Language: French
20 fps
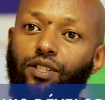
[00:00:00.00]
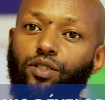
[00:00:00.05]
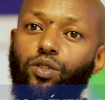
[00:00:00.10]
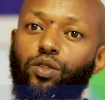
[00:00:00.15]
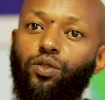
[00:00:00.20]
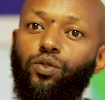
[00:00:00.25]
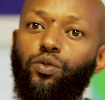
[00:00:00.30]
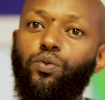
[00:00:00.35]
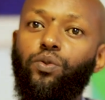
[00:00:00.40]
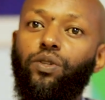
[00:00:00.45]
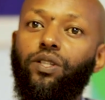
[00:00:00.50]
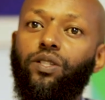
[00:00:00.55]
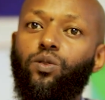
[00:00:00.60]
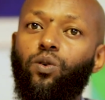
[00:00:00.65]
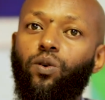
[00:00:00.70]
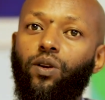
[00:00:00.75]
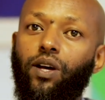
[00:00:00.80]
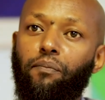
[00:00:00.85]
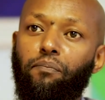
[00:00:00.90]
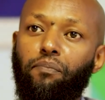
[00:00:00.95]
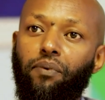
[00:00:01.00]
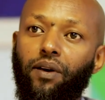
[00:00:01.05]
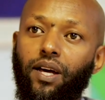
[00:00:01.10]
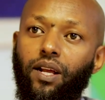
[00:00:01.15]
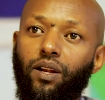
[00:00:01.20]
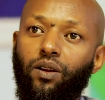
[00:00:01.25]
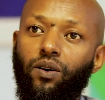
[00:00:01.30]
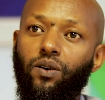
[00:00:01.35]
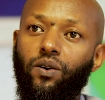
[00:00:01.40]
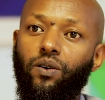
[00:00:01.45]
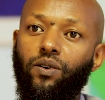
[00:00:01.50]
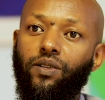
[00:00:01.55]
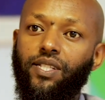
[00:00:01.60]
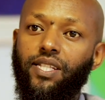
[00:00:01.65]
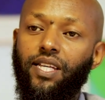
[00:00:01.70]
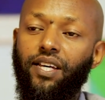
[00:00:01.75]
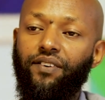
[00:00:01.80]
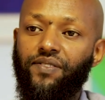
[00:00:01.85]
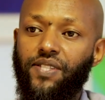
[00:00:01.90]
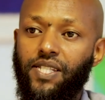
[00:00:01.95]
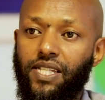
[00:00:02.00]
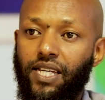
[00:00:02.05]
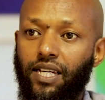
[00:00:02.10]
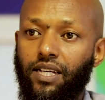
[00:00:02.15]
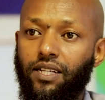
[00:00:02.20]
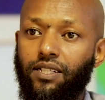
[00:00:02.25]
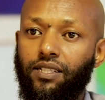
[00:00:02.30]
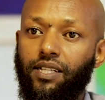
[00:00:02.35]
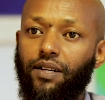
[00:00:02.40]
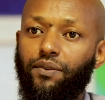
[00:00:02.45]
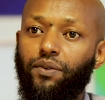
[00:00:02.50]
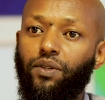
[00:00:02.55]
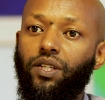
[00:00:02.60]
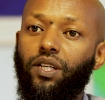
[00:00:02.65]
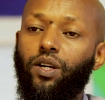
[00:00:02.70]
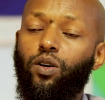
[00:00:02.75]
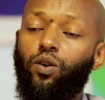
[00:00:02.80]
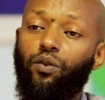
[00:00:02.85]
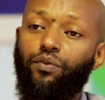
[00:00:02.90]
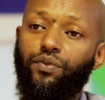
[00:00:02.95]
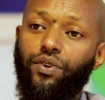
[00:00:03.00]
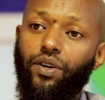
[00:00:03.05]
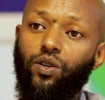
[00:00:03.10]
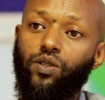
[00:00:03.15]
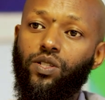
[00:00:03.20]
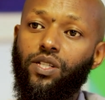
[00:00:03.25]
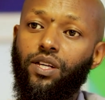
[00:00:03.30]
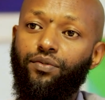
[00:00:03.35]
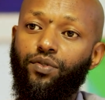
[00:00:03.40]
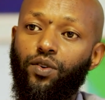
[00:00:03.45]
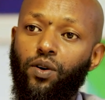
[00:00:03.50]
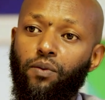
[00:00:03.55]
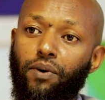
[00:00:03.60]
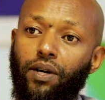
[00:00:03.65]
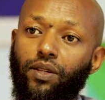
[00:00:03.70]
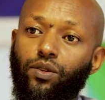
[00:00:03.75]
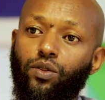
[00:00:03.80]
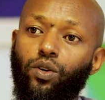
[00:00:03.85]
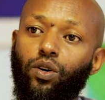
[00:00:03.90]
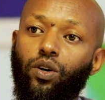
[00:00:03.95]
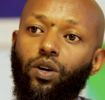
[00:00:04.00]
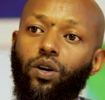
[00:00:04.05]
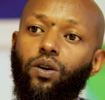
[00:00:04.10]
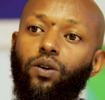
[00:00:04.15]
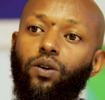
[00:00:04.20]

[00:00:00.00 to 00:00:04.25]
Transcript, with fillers: Je suis ce qu'on appelle CFC, euh, ça veut dire conférencier, formateur,